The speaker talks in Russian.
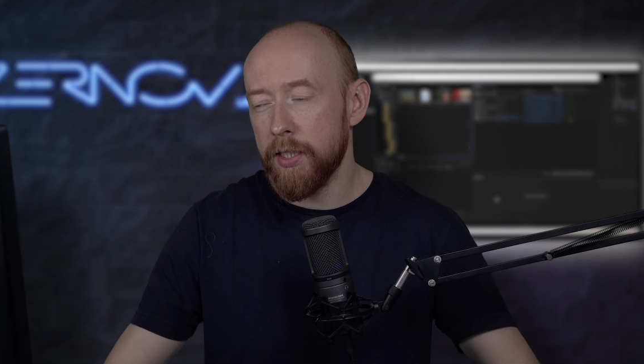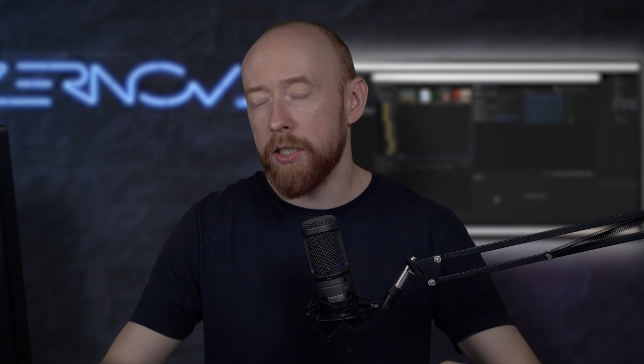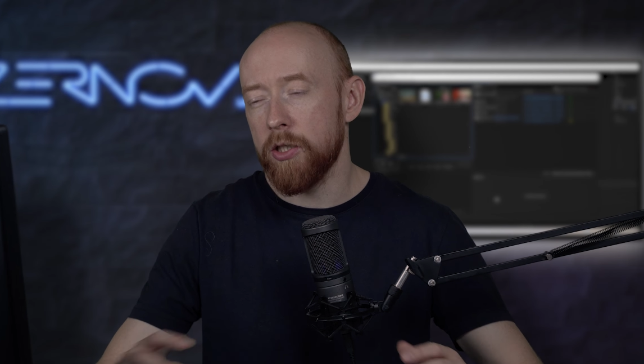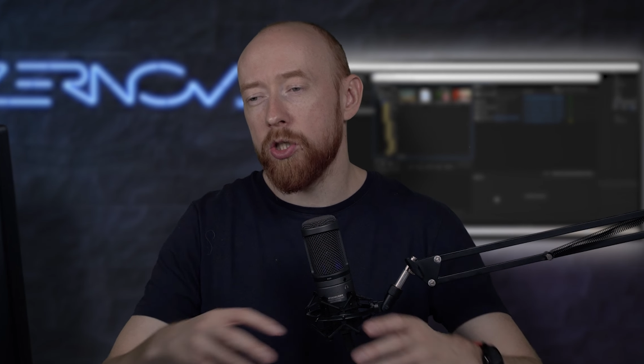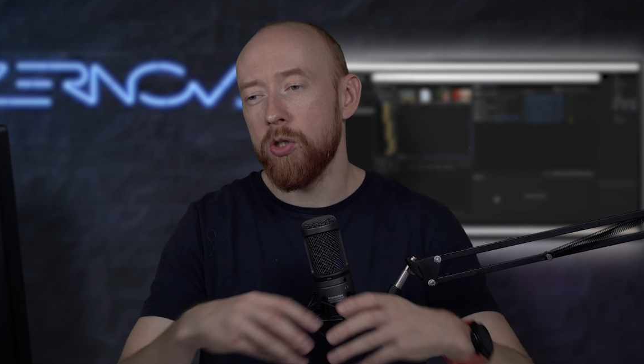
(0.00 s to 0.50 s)

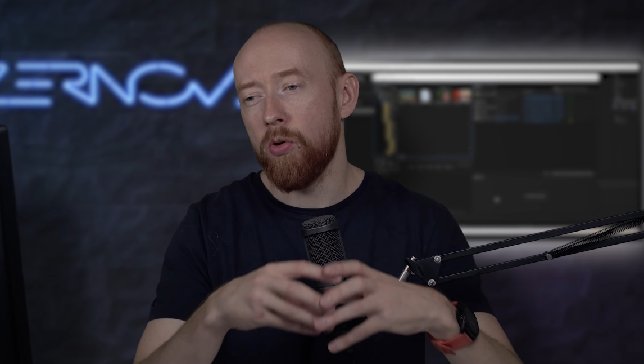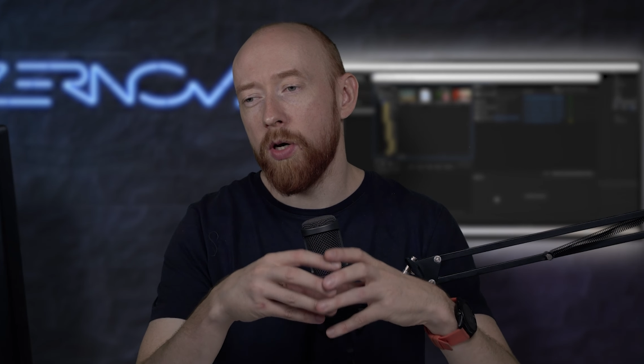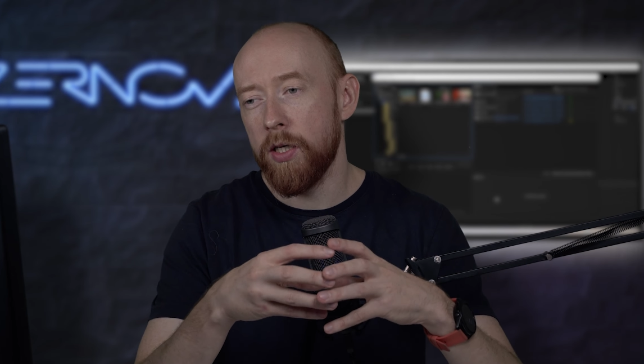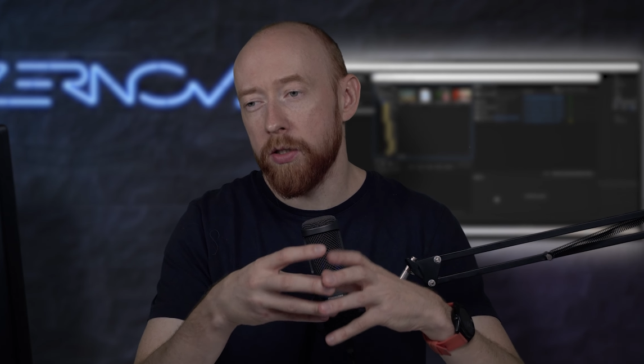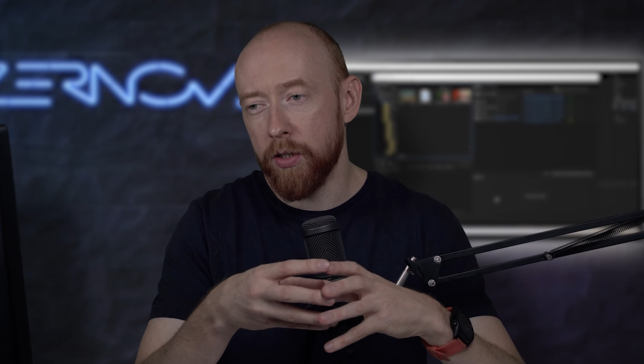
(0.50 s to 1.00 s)
значит,
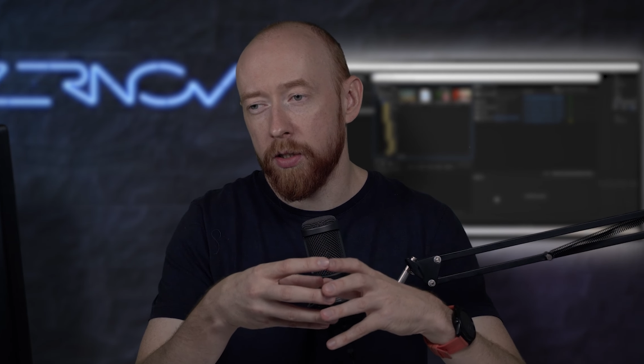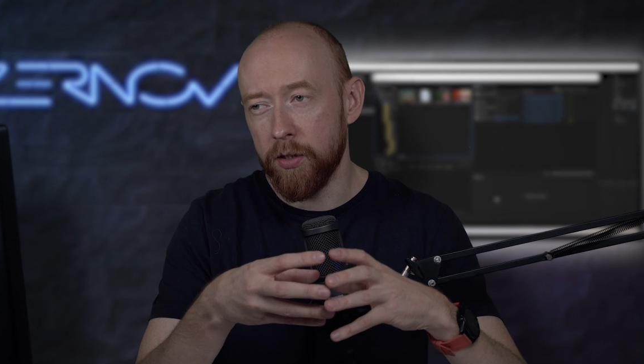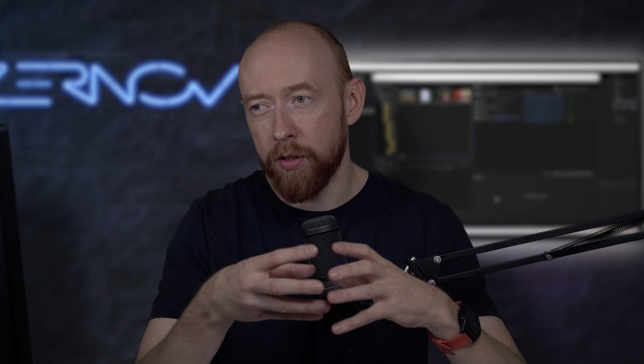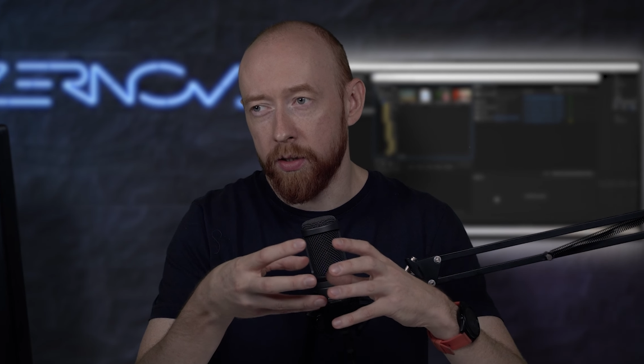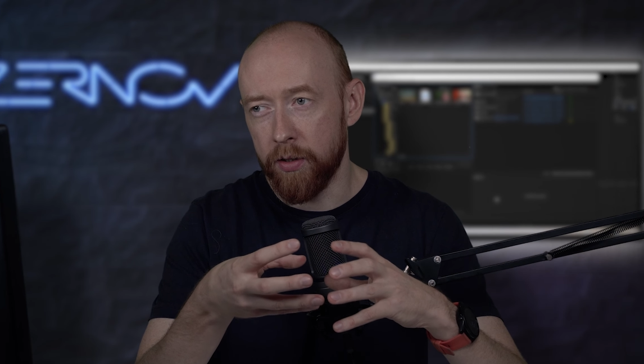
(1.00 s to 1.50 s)
что
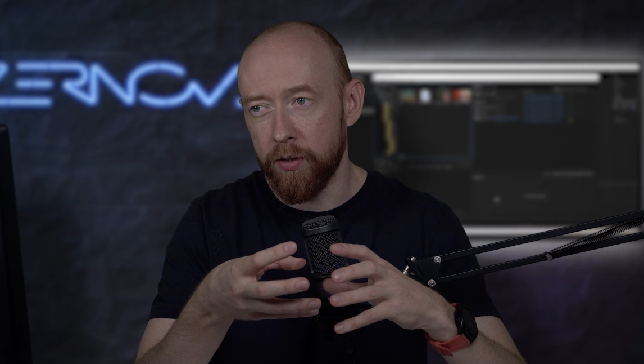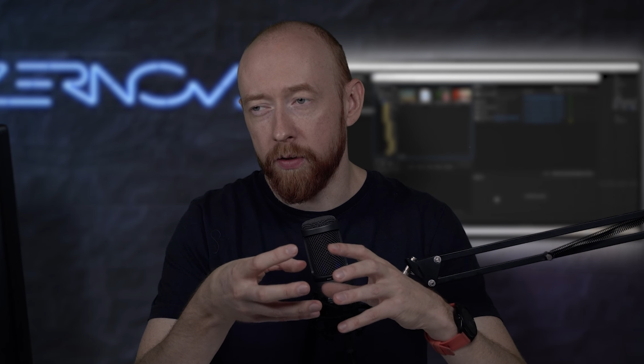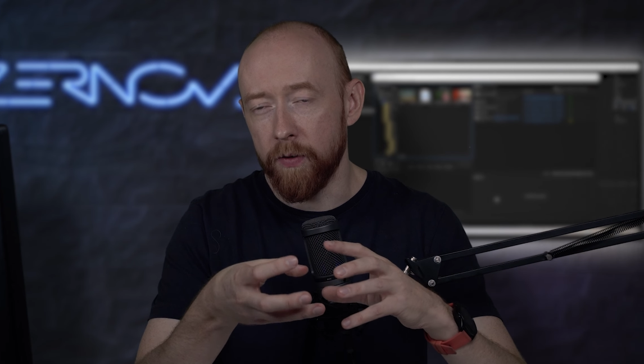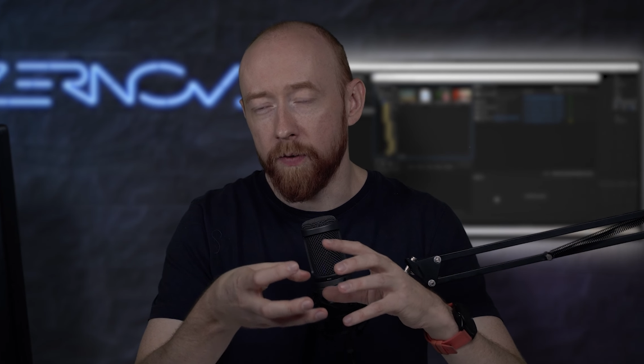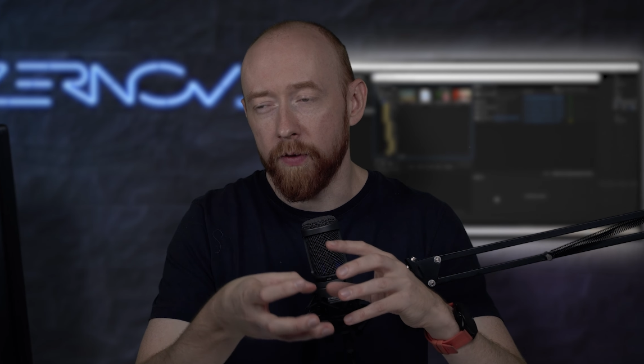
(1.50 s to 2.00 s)
этот
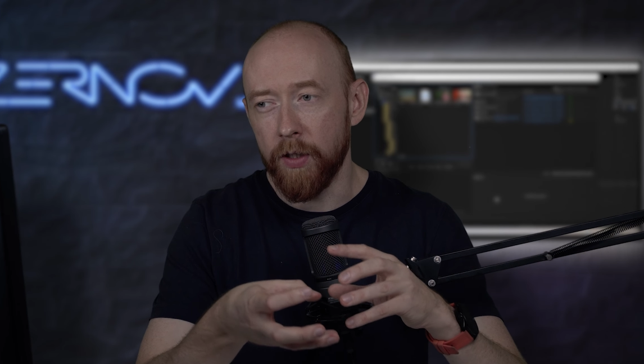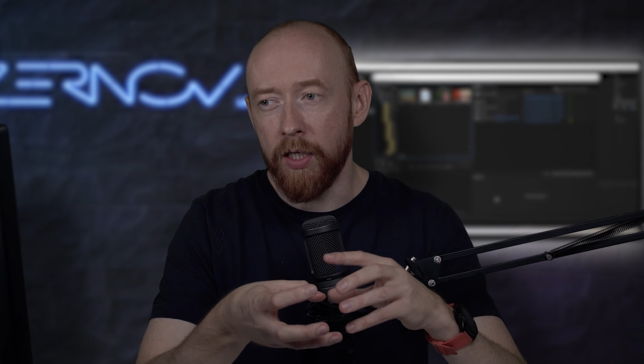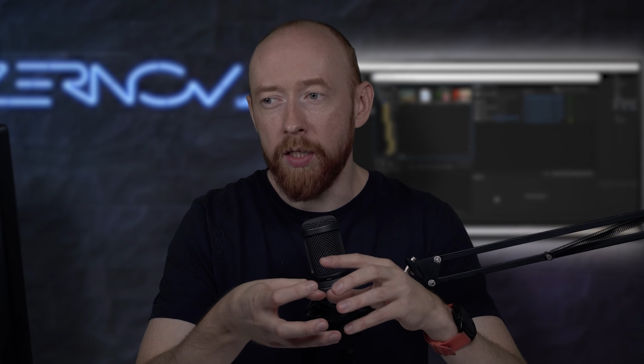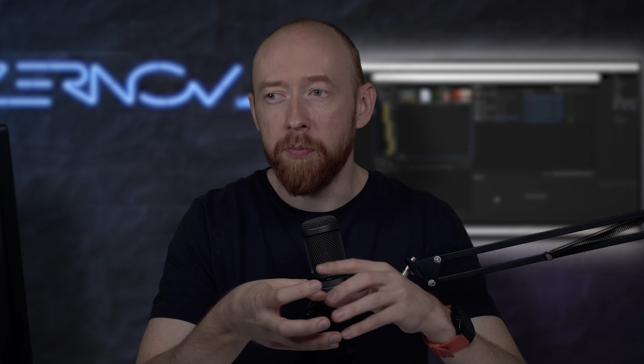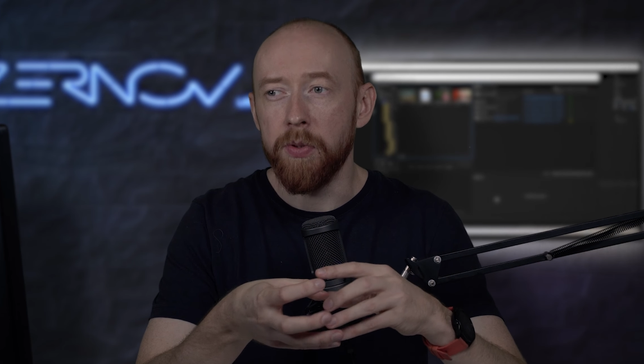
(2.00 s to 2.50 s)
э,
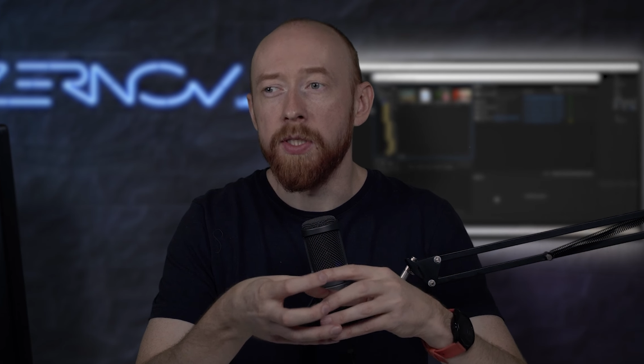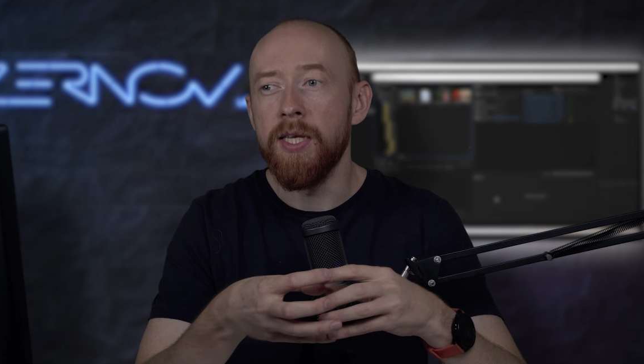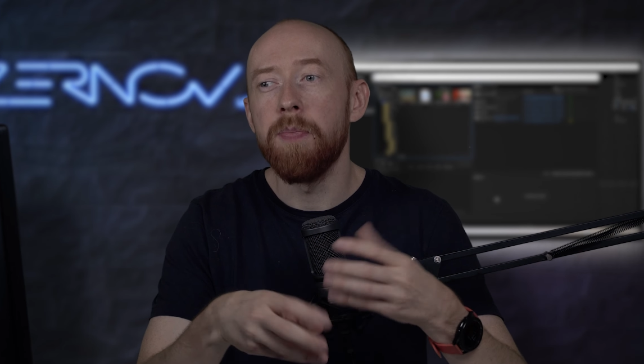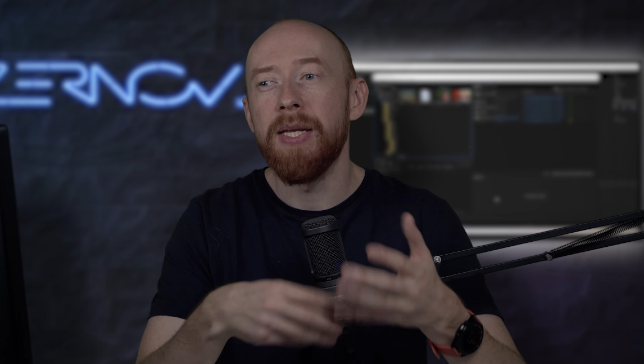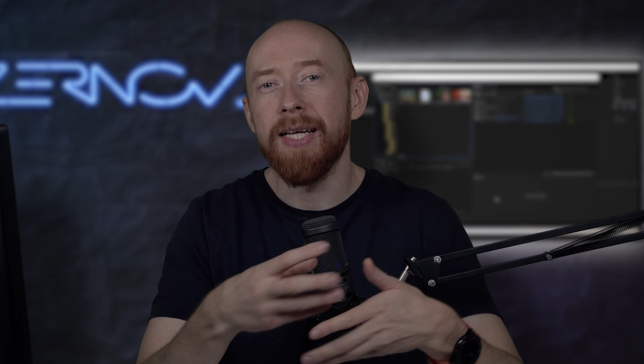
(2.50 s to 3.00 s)
клип
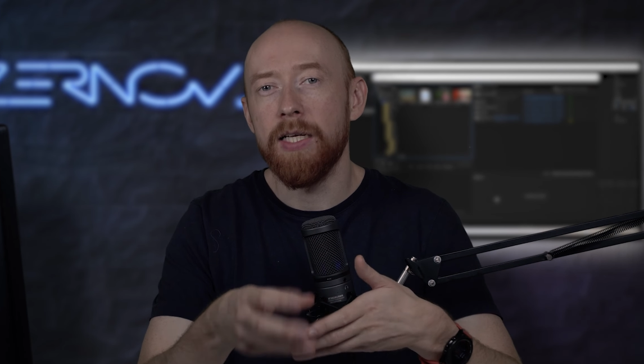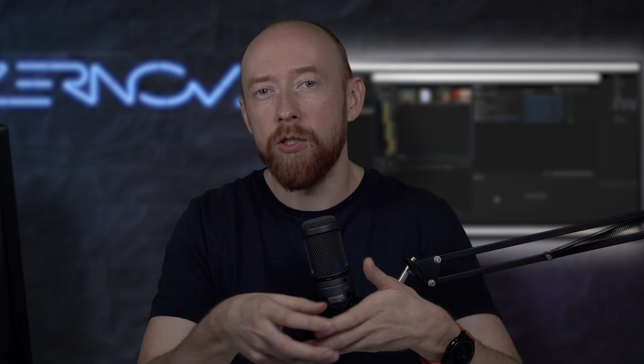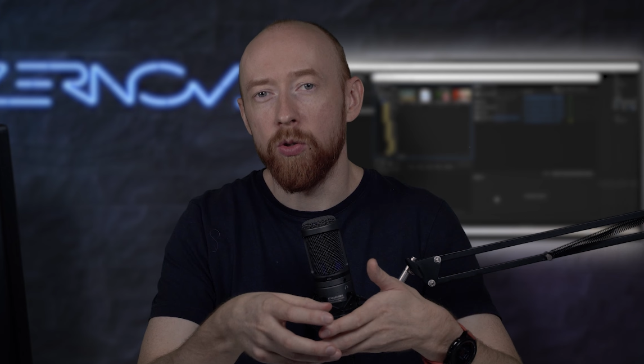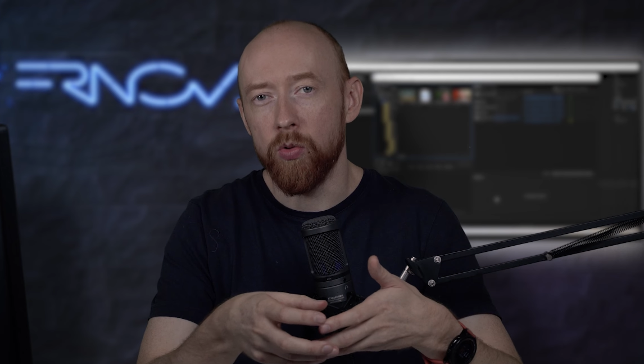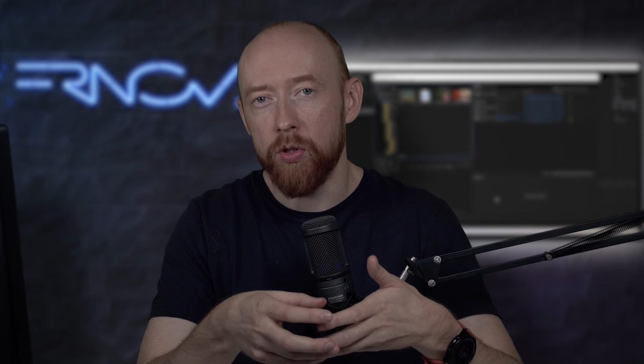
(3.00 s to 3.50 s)
не
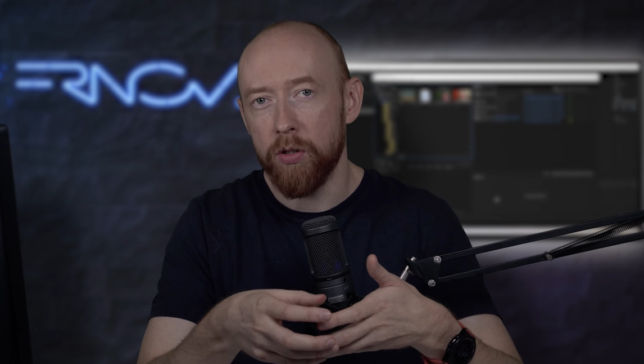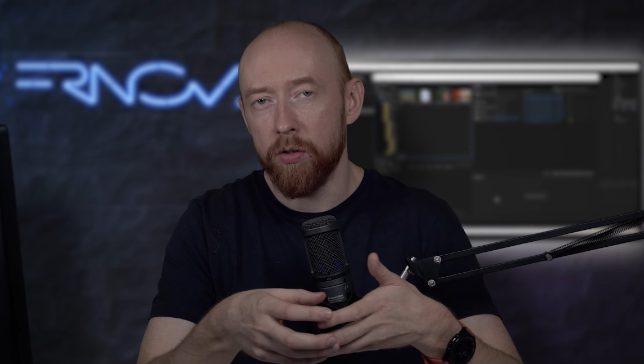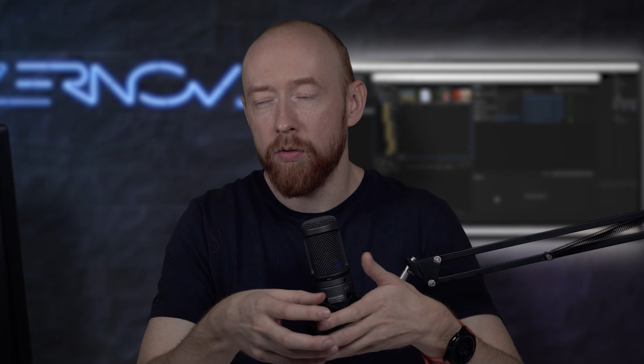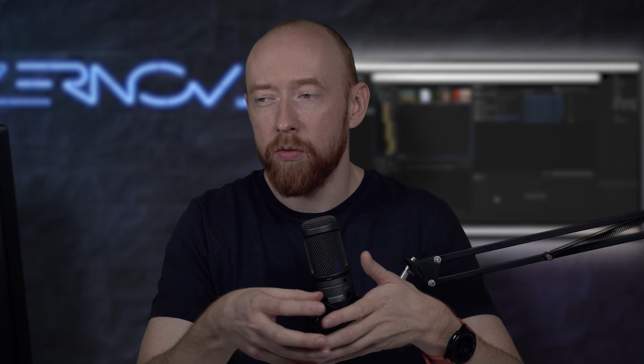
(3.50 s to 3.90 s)
перекодируется